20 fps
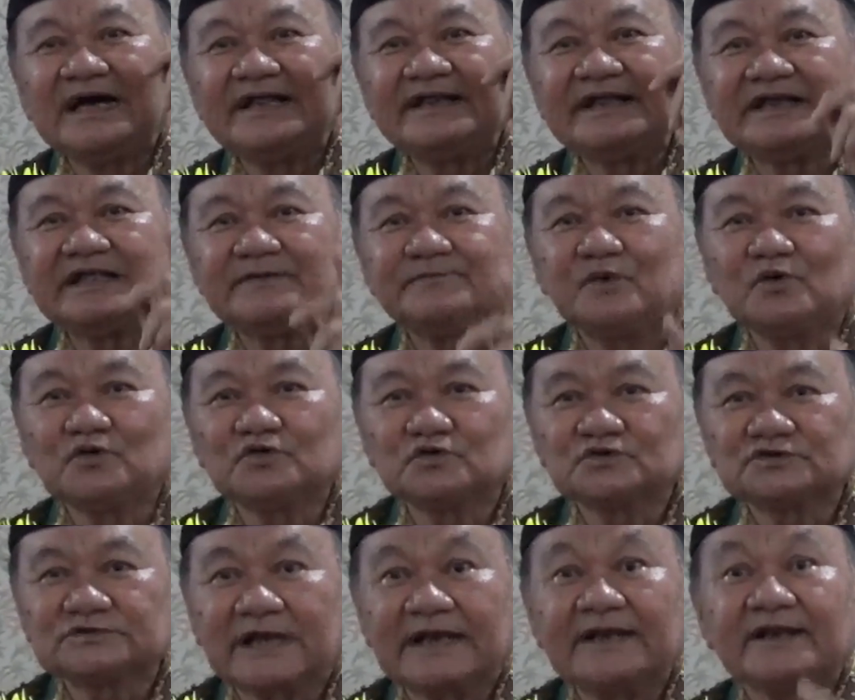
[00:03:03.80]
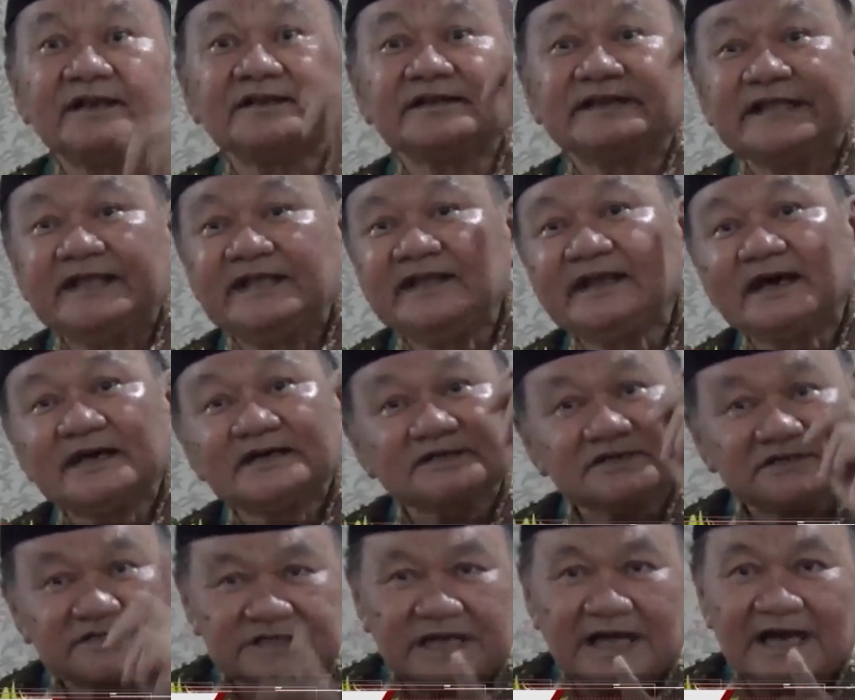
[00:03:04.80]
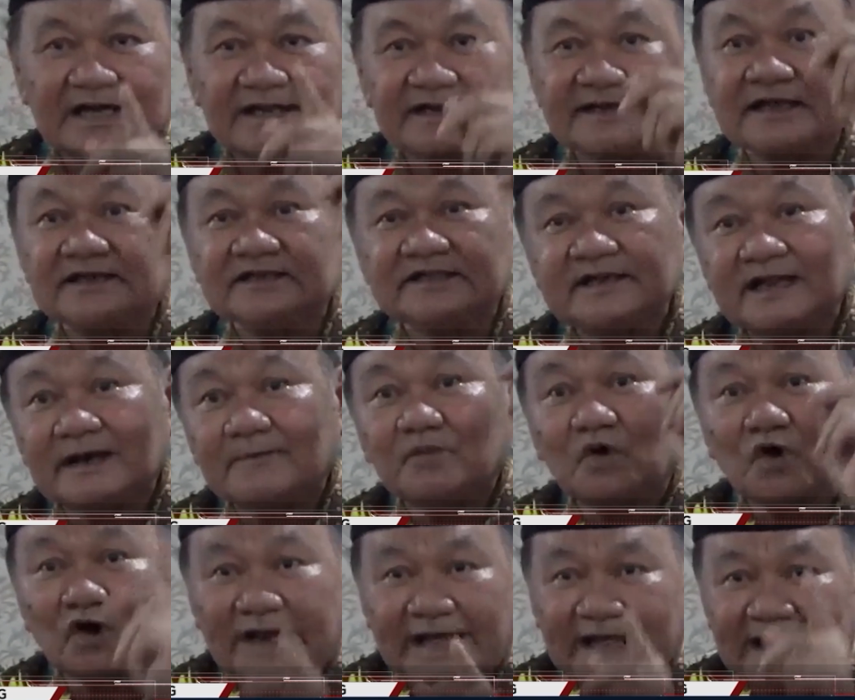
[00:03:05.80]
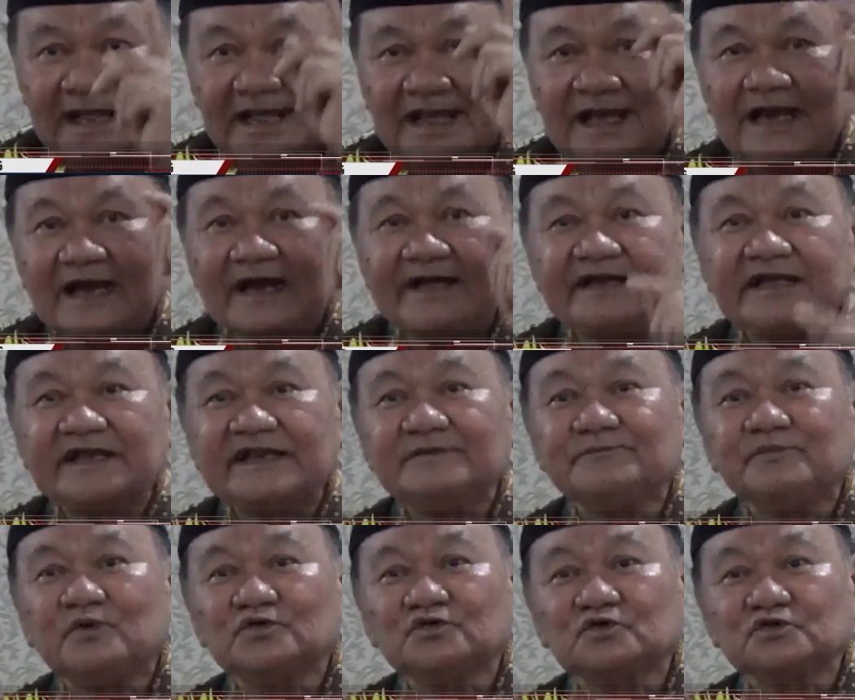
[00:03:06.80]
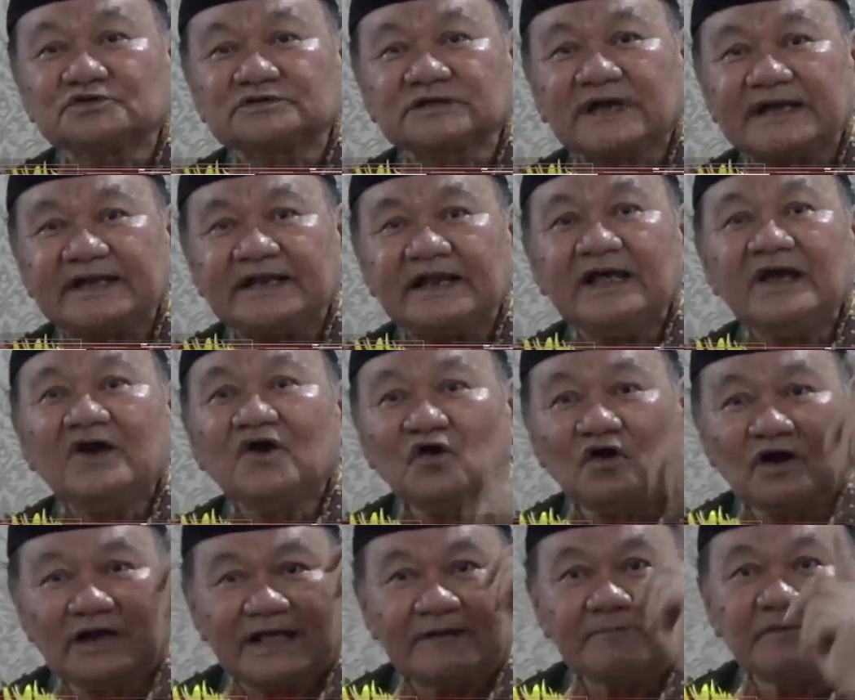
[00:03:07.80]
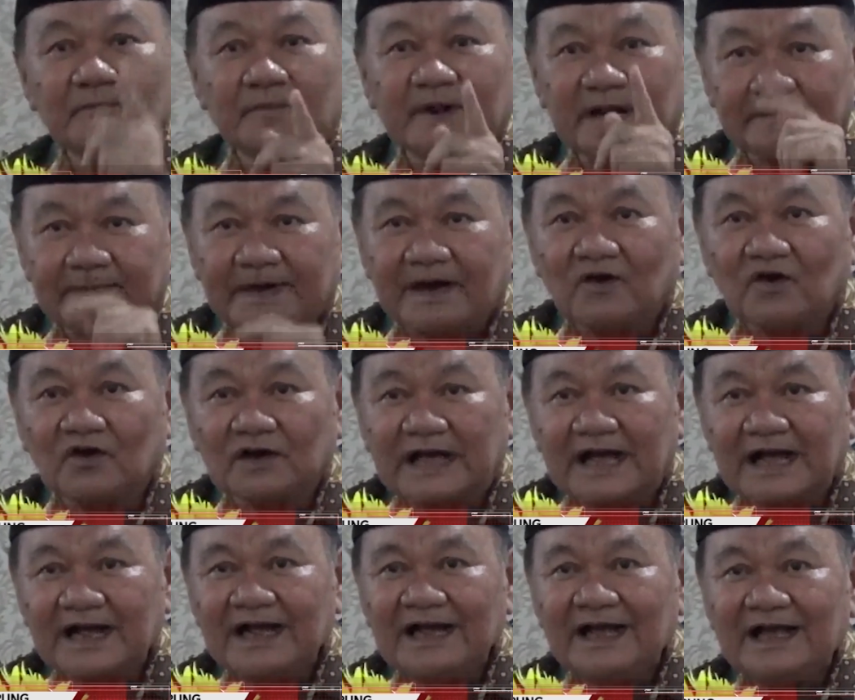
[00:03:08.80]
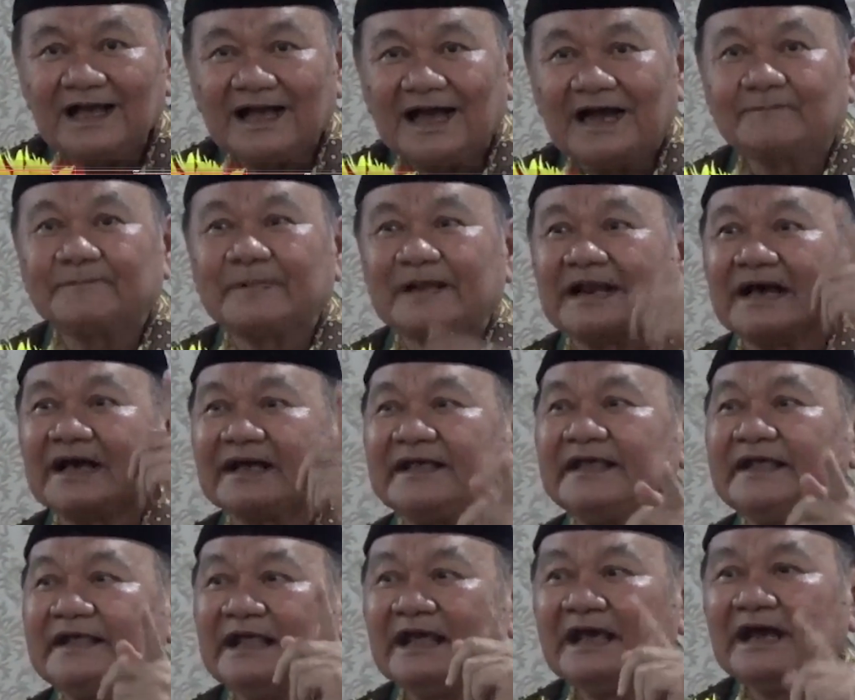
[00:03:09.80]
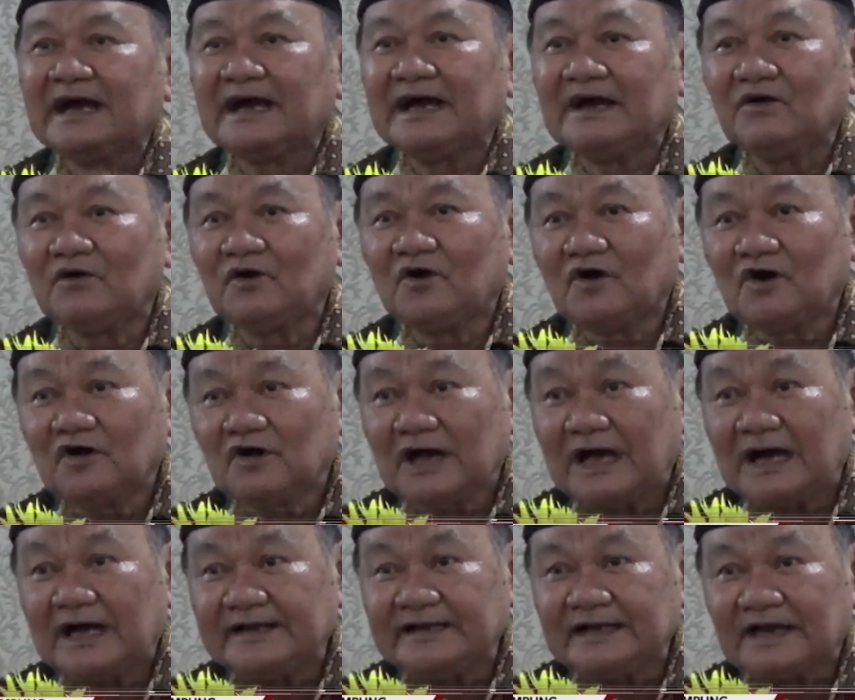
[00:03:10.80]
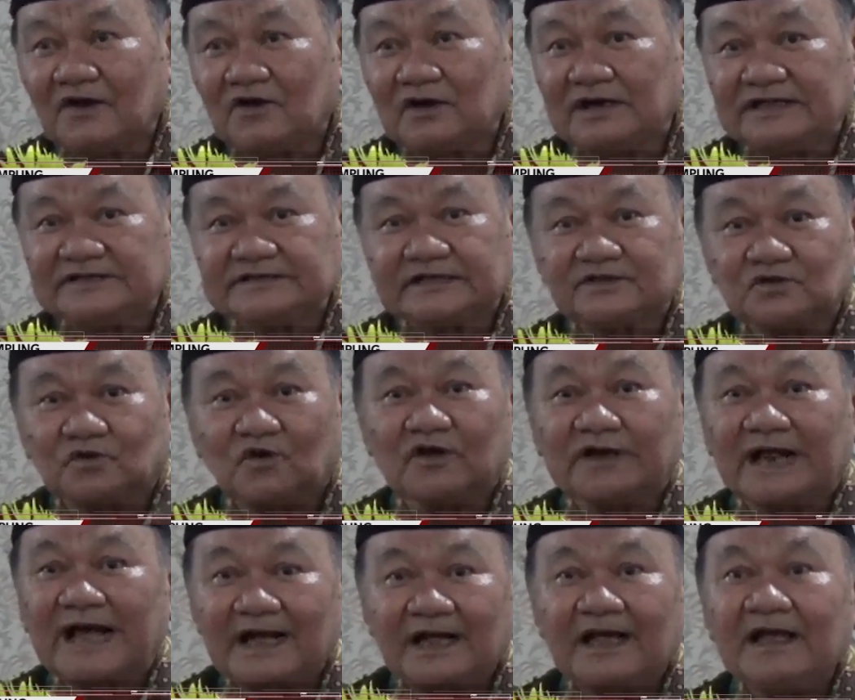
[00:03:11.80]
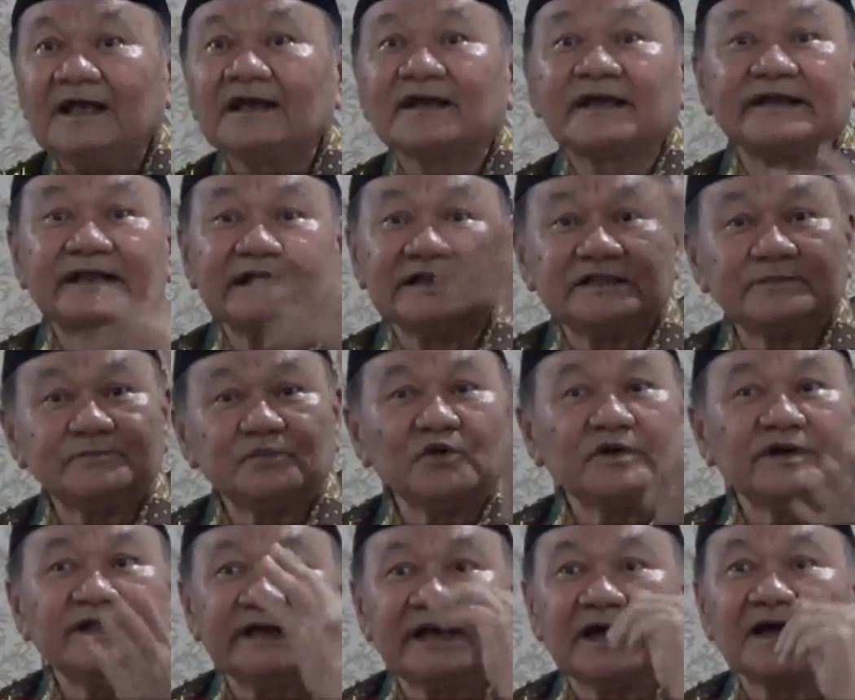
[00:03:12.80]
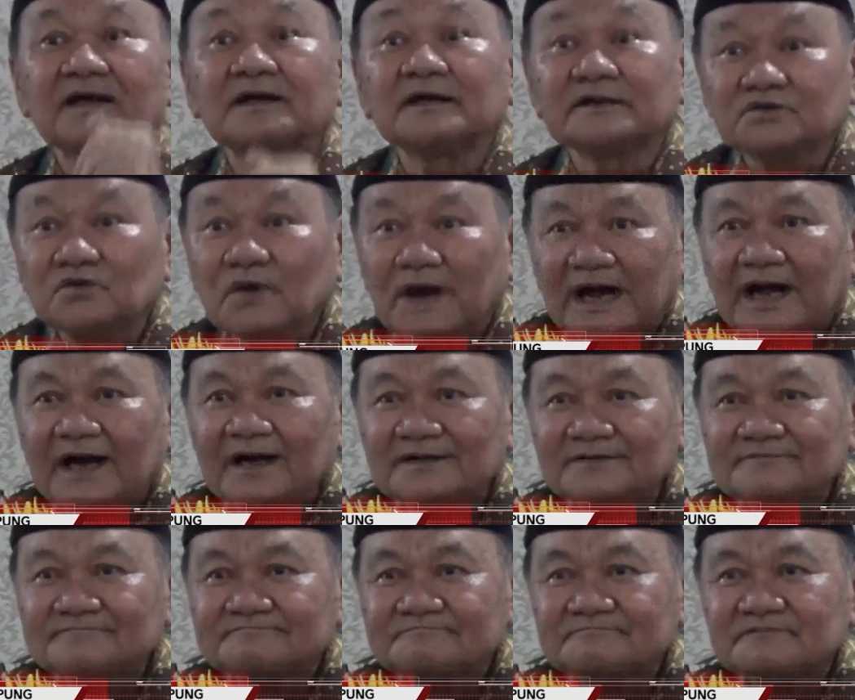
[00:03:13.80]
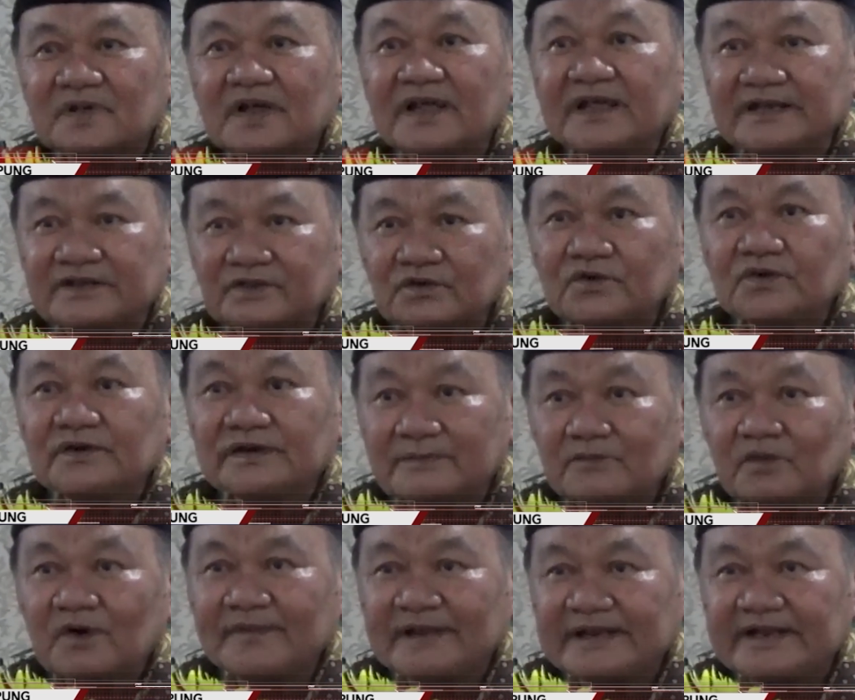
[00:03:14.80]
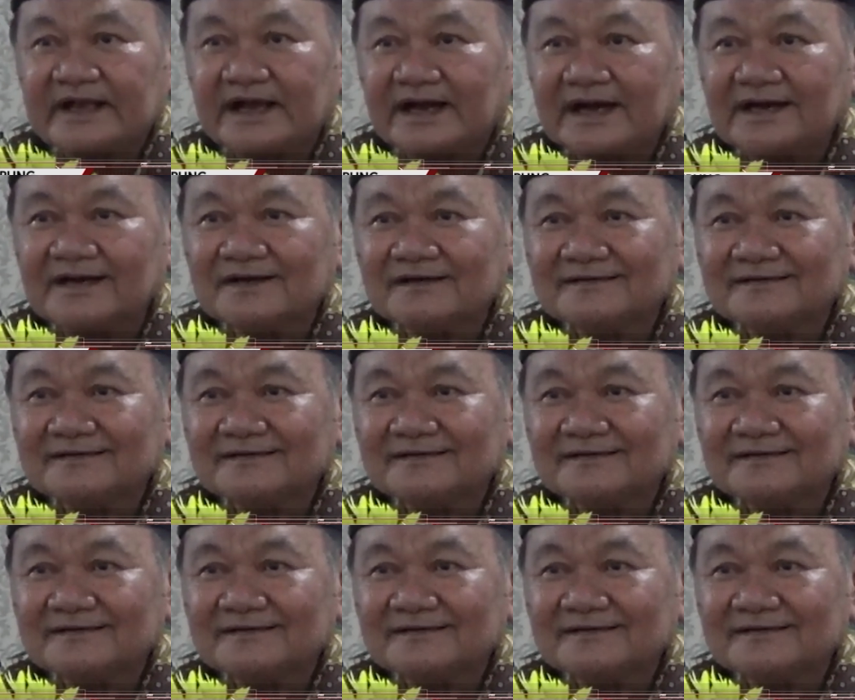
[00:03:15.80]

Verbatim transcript: hanya diputuskan tidak sah dan tidak boleh hanya diputuskan oleh beberapa orang, apalagi hanya oleh satu orang, kendati pun dia ketua. Itu di dia.